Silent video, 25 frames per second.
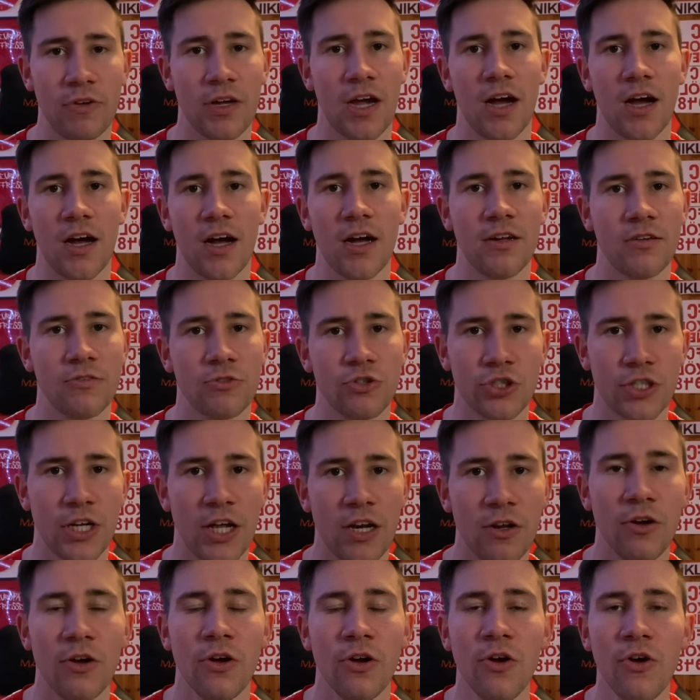ja
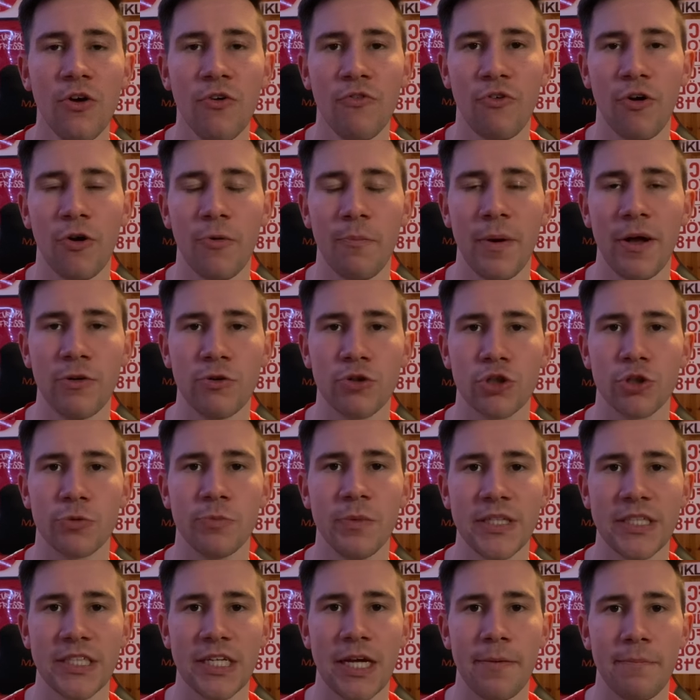anstelle von Benno
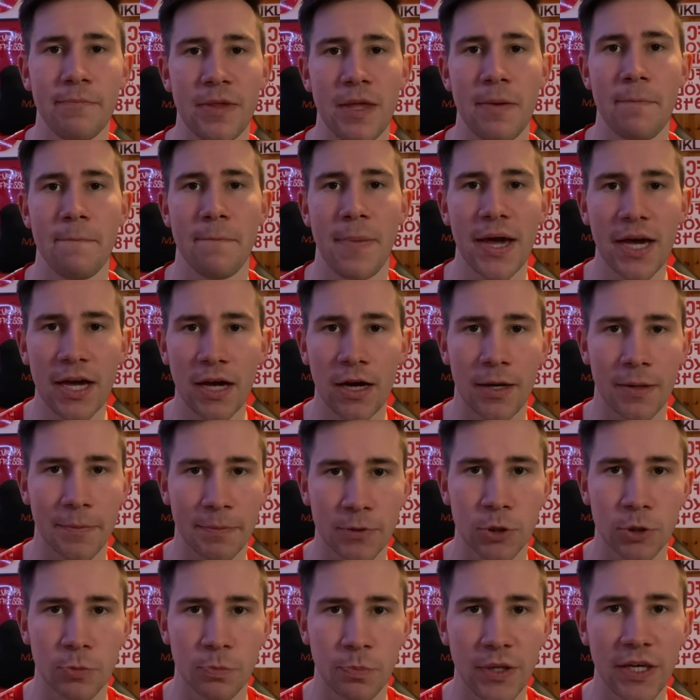Schmitz eben den Backup
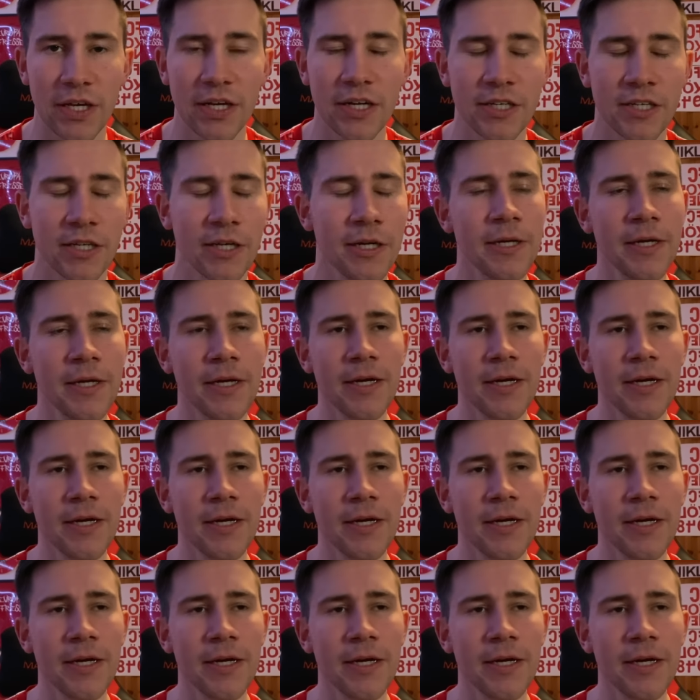spielt.